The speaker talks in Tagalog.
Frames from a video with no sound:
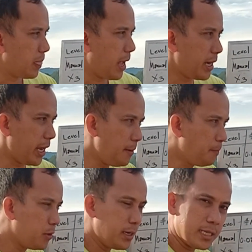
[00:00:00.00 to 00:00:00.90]
Ang aim
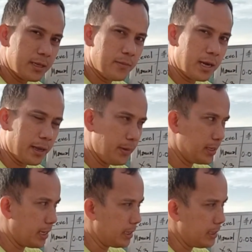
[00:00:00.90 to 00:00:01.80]
po natin mga
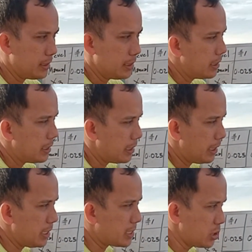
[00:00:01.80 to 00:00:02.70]
kaibigan
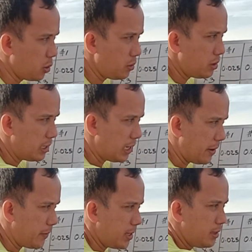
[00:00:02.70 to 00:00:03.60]
is yung
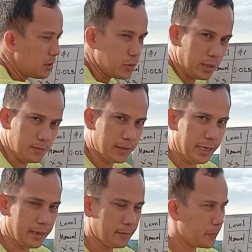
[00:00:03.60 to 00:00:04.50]
level 12 na yan.